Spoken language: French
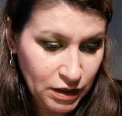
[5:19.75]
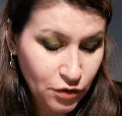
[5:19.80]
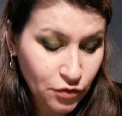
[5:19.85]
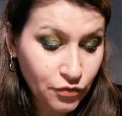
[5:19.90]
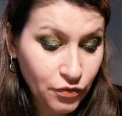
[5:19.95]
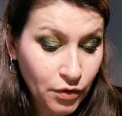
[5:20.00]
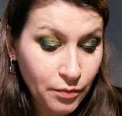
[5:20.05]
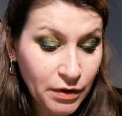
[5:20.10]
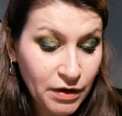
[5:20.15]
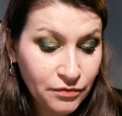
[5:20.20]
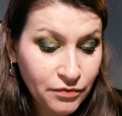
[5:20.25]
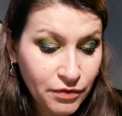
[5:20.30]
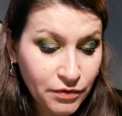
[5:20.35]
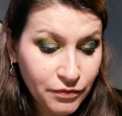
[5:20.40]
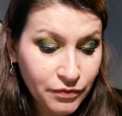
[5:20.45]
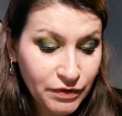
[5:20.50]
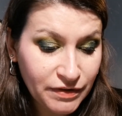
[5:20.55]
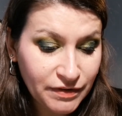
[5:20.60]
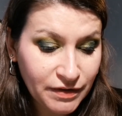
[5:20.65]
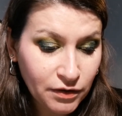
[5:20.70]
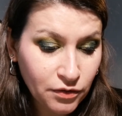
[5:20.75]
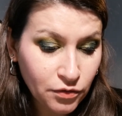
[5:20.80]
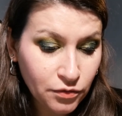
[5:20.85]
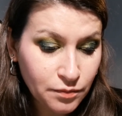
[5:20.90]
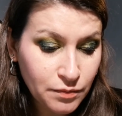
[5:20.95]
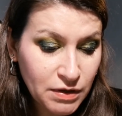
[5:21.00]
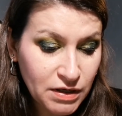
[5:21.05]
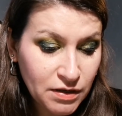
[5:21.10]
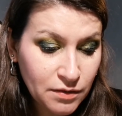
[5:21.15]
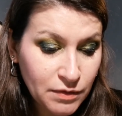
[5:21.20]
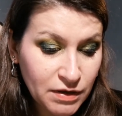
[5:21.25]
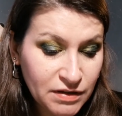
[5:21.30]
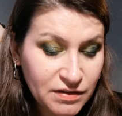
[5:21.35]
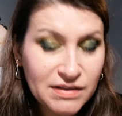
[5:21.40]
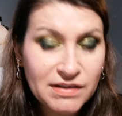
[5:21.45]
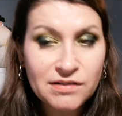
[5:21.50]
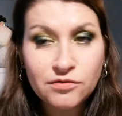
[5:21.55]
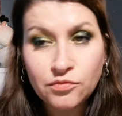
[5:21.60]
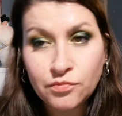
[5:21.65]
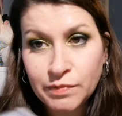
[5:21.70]
et le format vente fait 50 mm
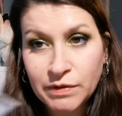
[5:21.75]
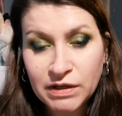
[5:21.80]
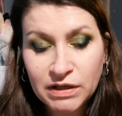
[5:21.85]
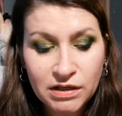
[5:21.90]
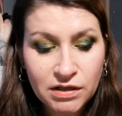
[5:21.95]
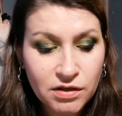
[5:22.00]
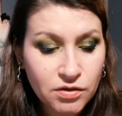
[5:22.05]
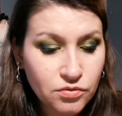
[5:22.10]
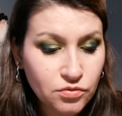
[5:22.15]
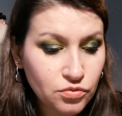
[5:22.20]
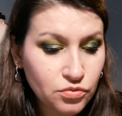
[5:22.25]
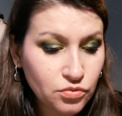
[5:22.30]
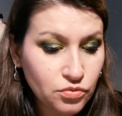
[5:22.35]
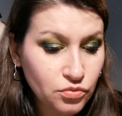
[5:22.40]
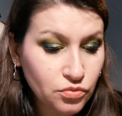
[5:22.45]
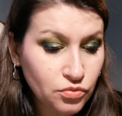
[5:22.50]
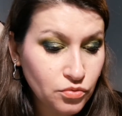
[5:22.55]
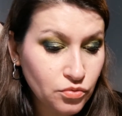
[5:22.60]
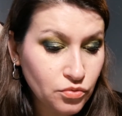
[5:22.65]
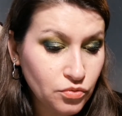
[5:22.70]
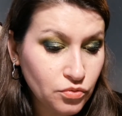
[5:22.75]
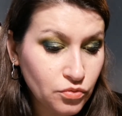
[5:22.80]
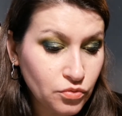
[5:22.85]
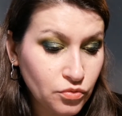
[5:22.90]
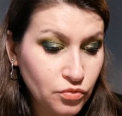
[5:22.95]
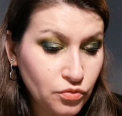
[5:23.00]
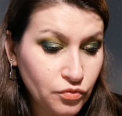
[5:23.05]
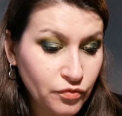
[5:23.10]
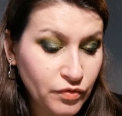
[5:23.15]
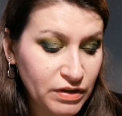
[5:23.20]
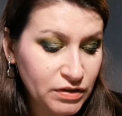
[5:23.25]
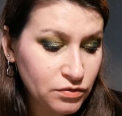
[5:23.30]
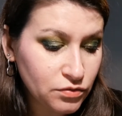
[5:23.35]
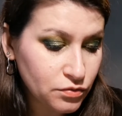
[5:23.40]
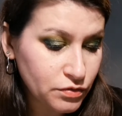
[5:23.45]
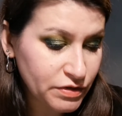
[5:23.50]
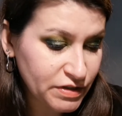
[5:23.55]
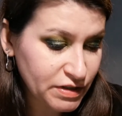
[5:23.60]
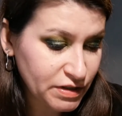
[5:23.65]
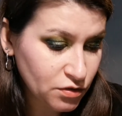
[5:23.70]
qui est au prix de
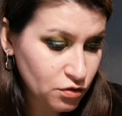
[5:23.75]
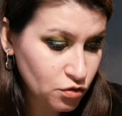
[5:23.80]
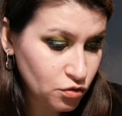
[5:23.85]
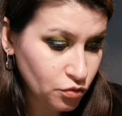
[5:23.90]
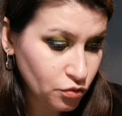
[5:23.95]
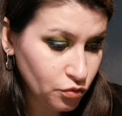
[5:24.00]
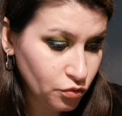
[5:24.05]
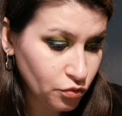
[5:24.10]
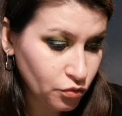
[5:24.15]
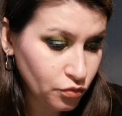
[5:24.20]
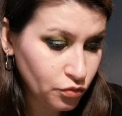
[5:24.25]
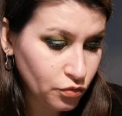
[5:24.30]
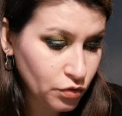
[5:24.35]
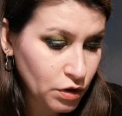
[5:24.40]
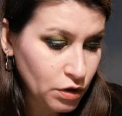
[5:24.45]
25 euros.